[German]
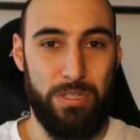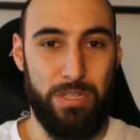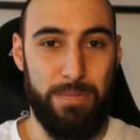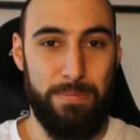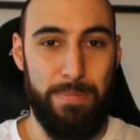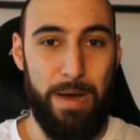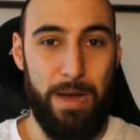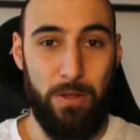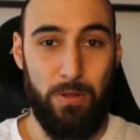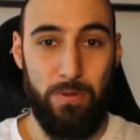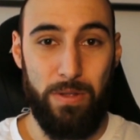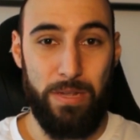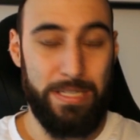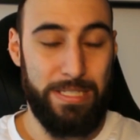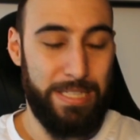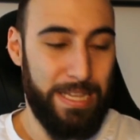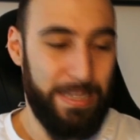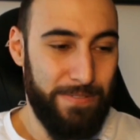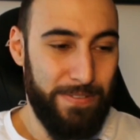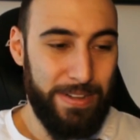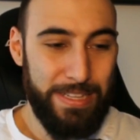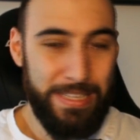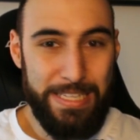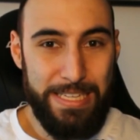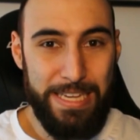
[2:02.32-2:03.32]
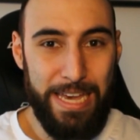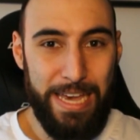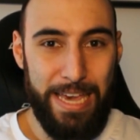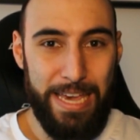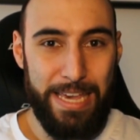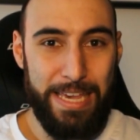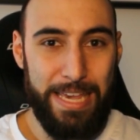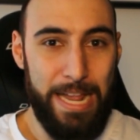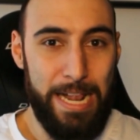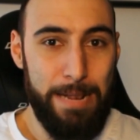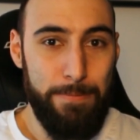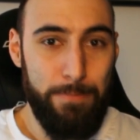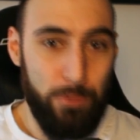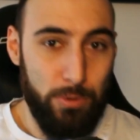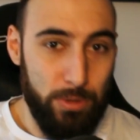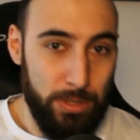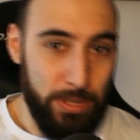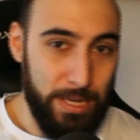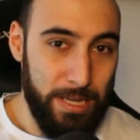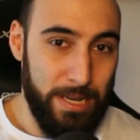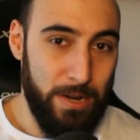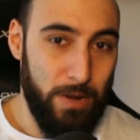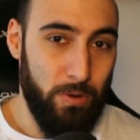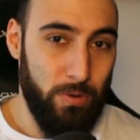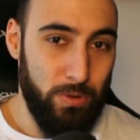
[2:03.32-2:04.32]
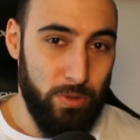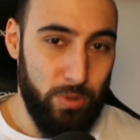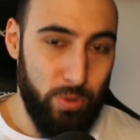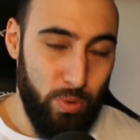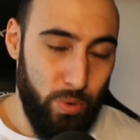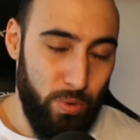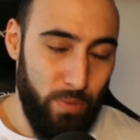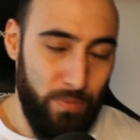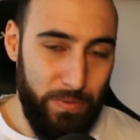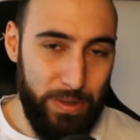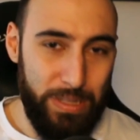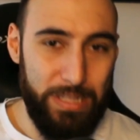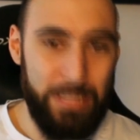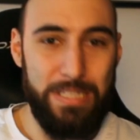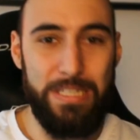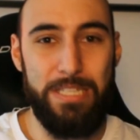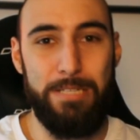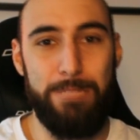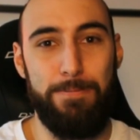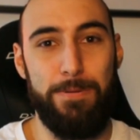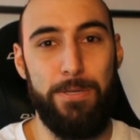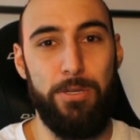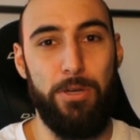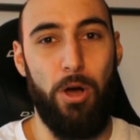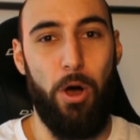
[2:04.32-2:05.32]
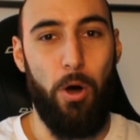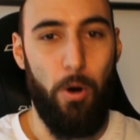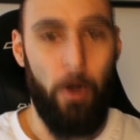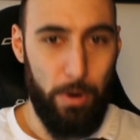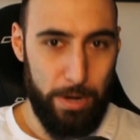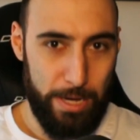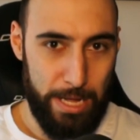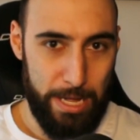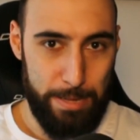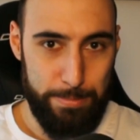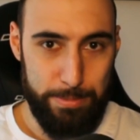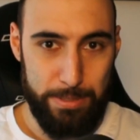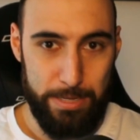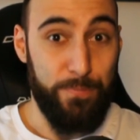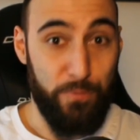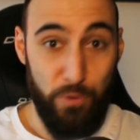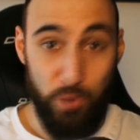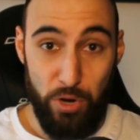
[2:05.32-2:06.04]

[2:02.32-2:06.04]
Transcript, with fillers: gemacht und das Ding war direkt gelb und genau so wird dieses Video auch gelb sein.